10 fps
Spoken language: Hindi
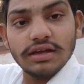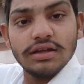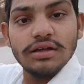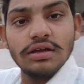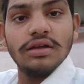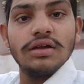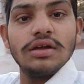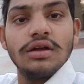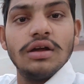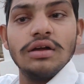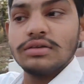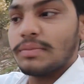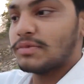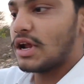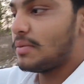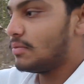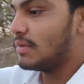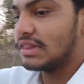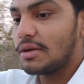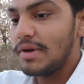हैं सब तरफ
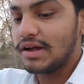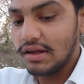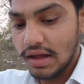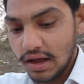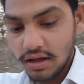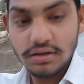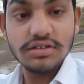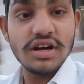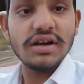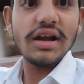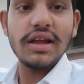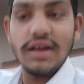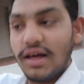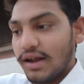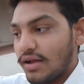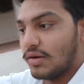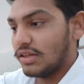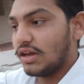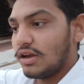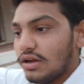मतलब है कि यह जंगल किनारे है
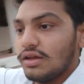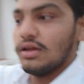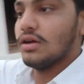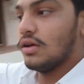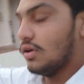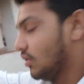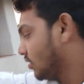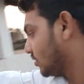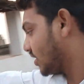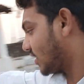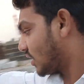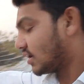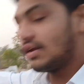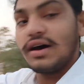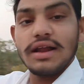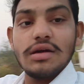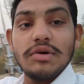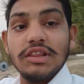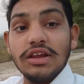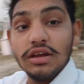मंदिर जंगल किनारे है
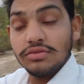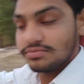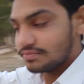मंदिर